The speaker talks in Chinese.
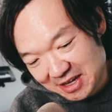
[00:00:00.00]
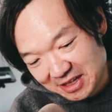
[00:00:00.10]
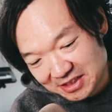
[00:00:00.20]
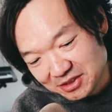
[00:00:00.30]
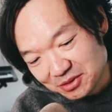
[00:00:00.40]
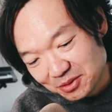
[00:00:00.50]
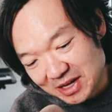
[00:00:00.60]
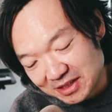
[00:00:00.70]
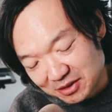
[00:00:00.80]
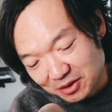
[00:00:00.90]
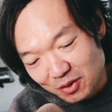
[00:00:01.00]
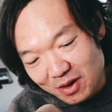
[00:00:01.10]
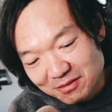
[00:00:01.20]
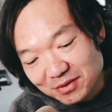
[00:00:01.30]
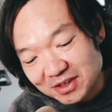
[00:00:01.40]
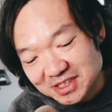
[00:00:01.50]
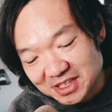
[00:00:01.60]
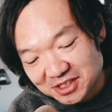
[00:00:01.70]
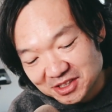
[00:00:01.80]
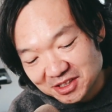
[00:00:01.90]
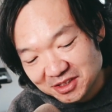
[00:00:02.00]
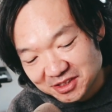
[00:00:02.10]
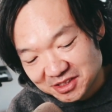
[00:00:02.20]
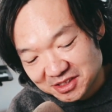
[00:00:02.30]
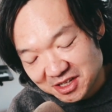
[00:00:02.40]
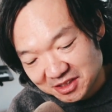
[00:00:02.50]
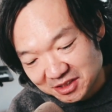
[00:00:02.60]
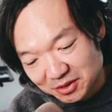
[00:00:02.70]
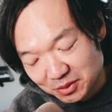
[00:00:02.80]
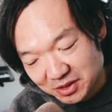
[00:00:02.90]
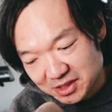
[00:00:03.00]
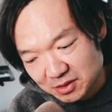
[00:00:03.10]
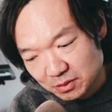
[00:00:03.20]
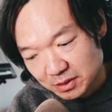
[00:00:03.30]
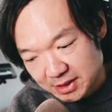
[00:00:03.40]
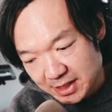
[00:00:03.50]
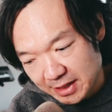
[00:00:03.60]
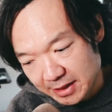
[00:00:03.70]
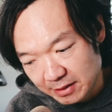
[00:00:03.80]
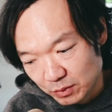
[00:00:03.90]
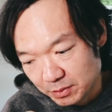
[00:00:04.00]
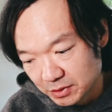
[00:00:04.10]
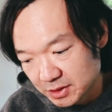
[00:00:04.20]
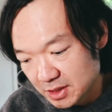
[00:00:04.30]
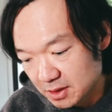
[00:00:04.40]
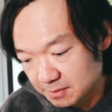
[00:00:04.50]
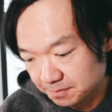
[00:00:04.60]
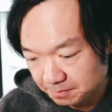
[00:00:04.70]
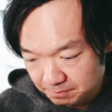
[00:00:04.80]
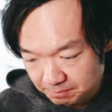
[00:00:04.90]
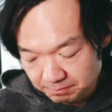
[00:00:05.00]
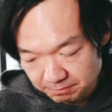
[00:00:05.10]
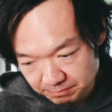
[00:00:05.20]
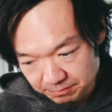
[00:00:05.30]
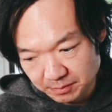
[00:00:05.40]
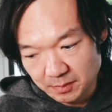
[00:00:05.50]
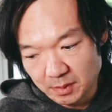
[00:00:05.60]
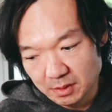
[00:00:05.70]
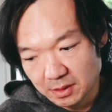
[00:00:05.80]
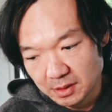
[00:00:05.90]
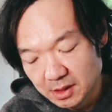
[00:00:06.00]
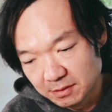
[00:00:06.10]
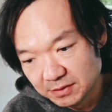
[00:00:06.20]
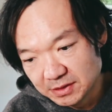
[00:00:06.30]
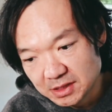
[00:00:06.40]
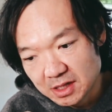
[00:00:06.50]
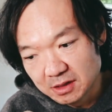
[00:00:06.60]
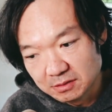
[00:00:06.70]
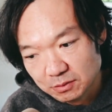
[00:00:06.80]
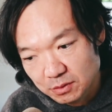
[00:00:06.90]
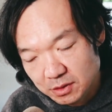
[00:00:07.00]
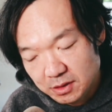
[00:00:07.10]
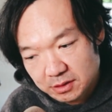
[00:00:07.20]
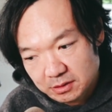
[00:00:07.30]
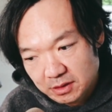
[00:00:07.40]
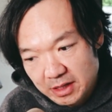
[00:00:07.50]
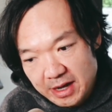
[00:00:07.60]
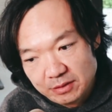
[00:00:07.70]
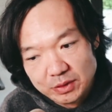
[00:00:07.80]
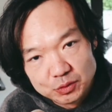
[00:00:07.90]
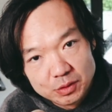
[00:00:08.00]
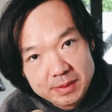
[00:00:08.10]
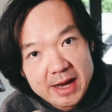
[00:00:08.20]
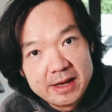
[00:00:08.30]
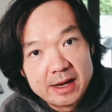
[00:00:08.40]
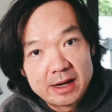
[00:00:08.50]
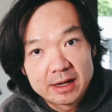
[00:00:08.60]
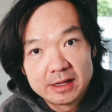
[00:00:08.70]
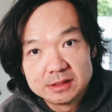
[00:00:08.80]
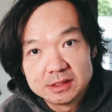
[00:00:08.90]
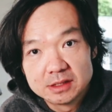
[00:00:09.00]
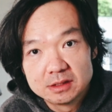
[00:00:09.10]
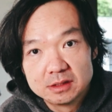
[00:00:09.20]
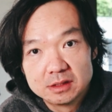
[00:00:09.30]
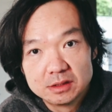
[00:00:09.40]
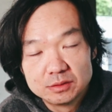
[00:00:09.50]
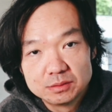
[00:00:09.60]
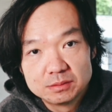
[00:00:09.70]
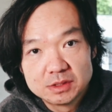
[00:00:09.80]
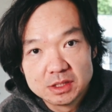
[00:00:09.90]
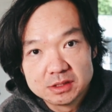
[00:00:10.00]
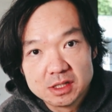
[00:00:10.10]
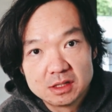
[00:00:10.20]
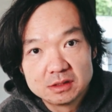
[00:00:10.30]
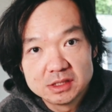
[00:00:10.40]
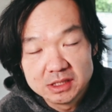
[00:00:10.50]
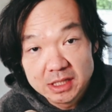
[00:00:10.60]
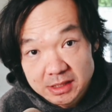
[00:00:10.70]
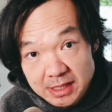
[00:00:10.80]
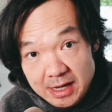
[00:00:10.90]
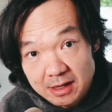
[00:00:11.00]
这句话狂放且深刻，是这样的。有一次我在微博上，呃，分享我看《圆桌派》呀，看这个《锵锵行天下》